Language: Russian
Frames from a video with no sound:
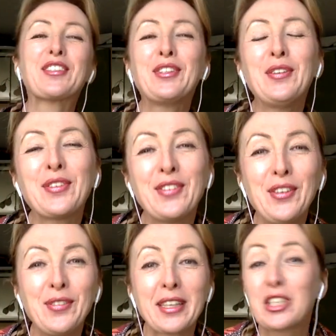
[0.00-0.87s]
Поскольку
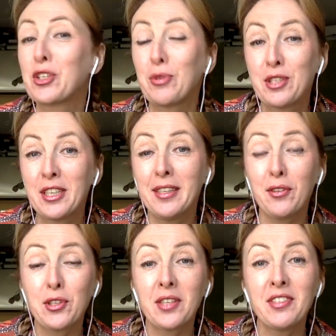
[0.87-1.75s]
вы у нас шьющие
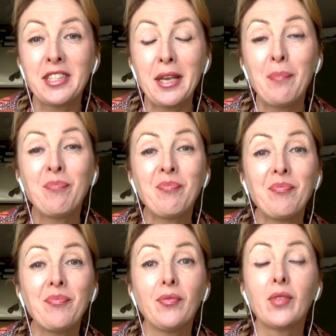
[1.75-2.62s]
девушки все,
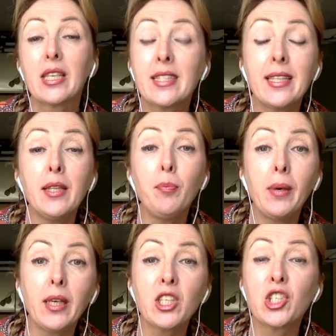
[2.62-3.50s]
настала
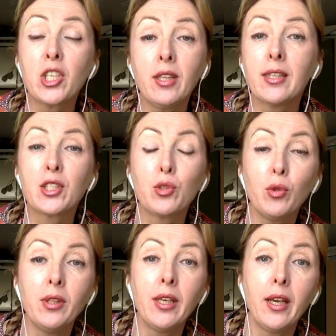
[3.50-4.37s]
пора сшить
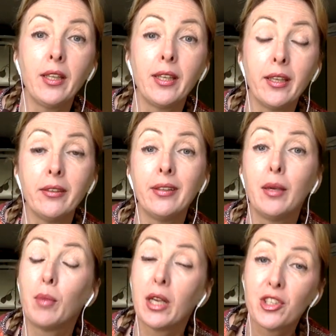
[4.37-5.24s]
лоскутное одеяло
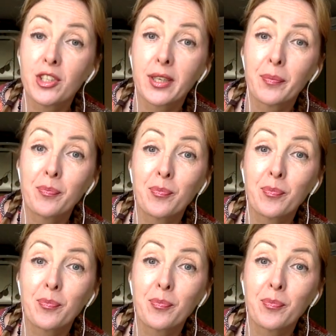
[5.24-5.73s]
для мальчика.